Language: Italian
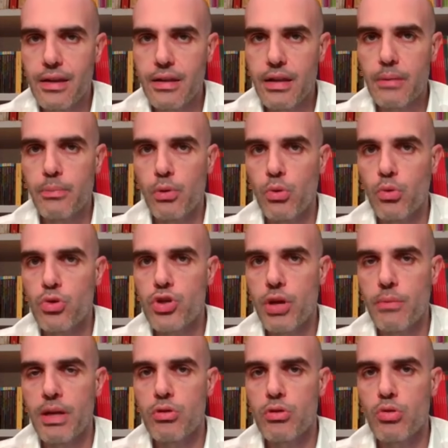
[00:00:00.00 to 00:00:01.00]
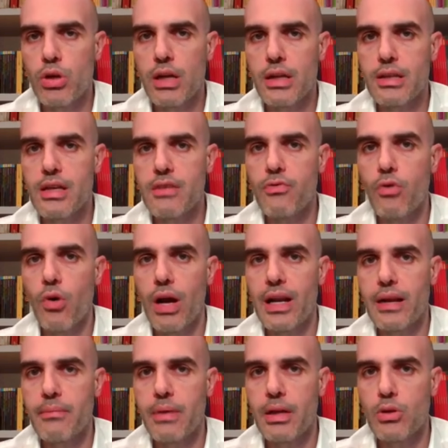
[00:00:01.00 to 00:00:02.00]
nel pronunciamento relativo
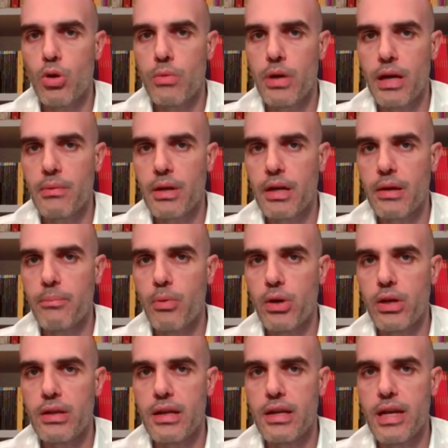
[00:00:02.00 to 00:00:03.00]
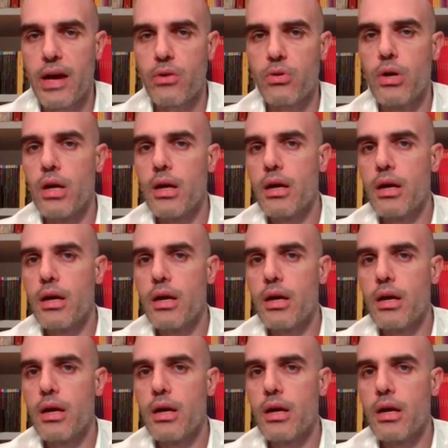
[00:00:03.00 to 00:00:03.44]
all'arma atomica, perché poi Netanyahu,